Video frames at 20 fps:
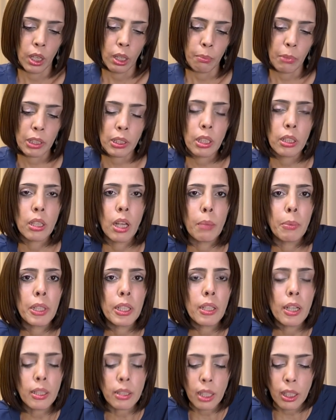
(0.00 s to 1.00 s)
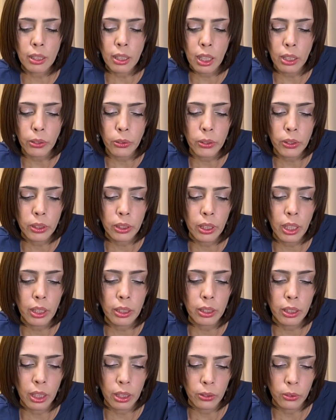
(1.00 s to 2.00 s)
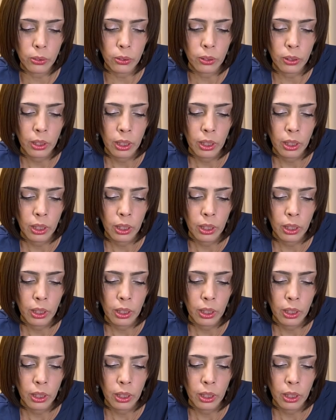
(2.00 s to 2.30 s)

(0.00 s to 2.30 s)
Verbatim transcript: また度重なるスキャンダル、